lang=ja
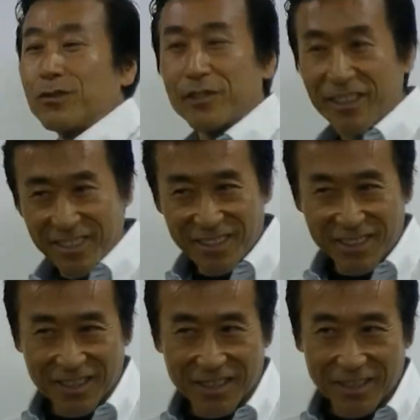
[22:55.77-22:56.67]
るんです
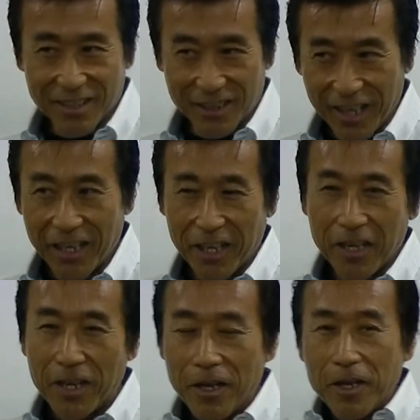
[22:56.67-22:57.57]
ね
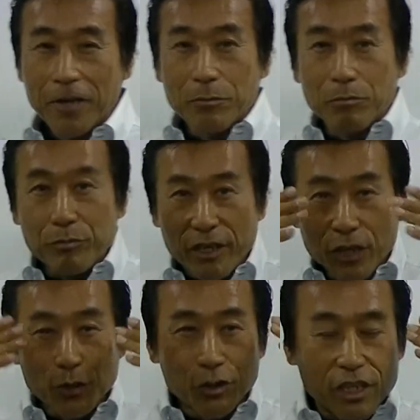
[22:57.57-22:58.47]
見
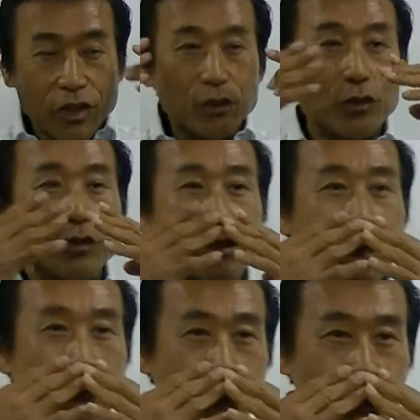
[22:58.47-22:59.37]
る聞く
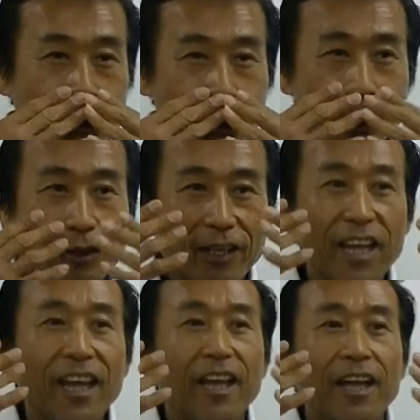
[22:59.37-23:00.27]
嗅ぐ
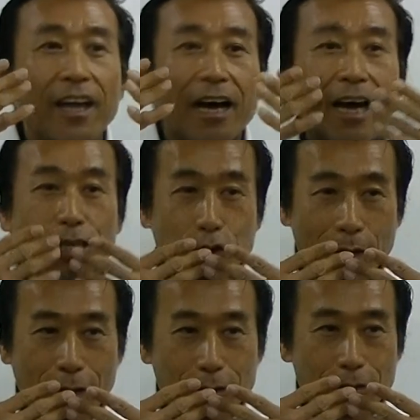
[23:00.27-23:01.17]
ね味
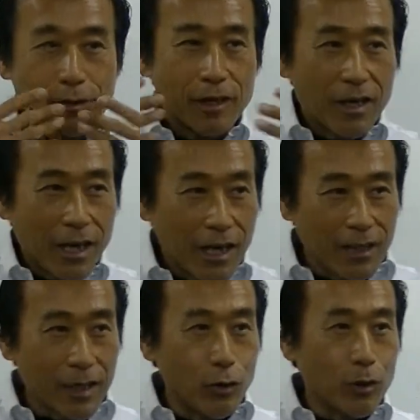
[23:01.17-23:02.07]
わう
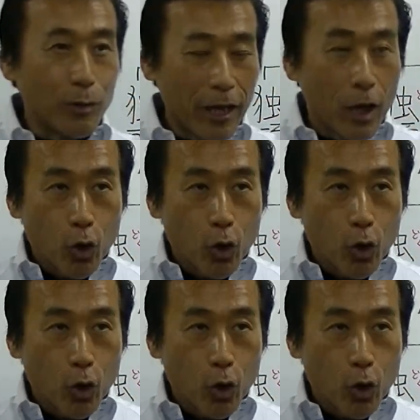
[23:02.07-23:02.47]
体よりもね